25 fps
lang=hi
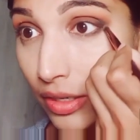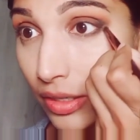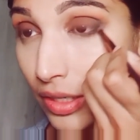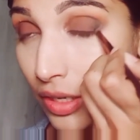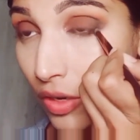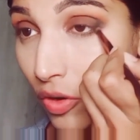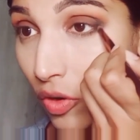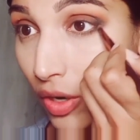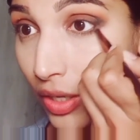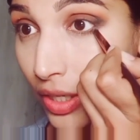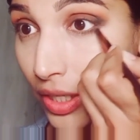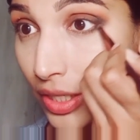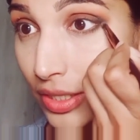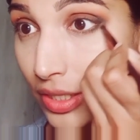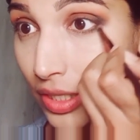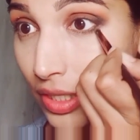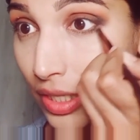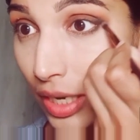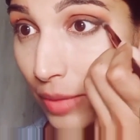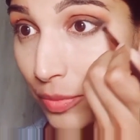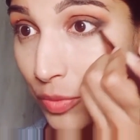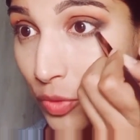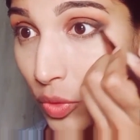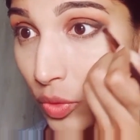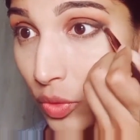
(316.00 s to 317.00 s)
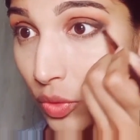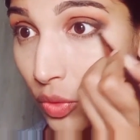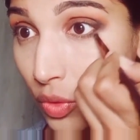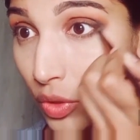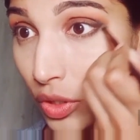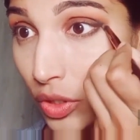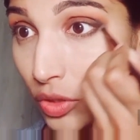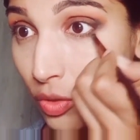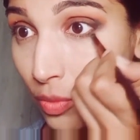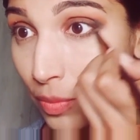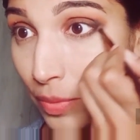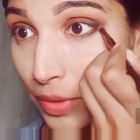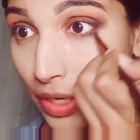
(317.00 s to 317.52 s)
ये कॉर्नर्स अगर आप छोड़
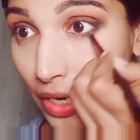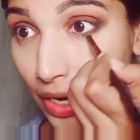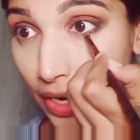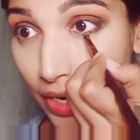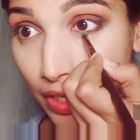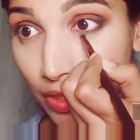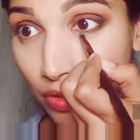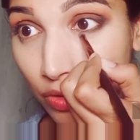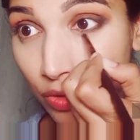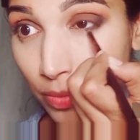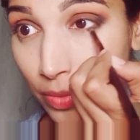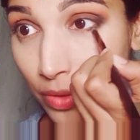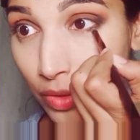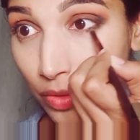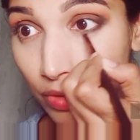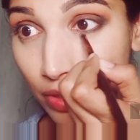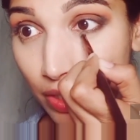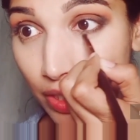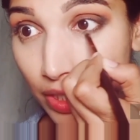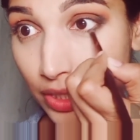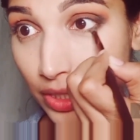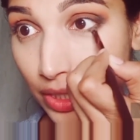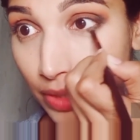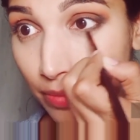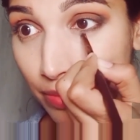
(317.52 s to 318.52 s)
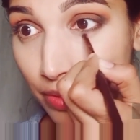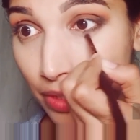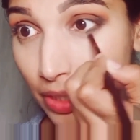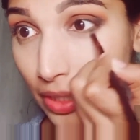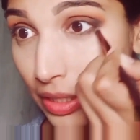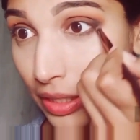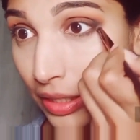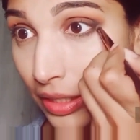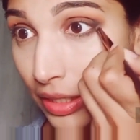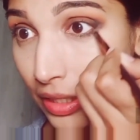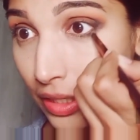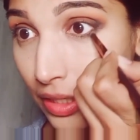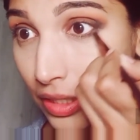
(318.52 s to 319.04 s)
दोगे तो फिर आई लुक बिल्कुल अजीब सी
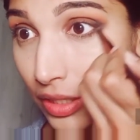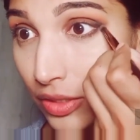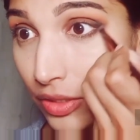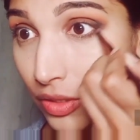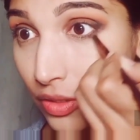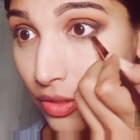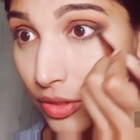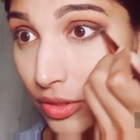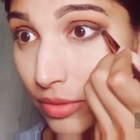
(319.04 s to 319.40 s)
लगेगी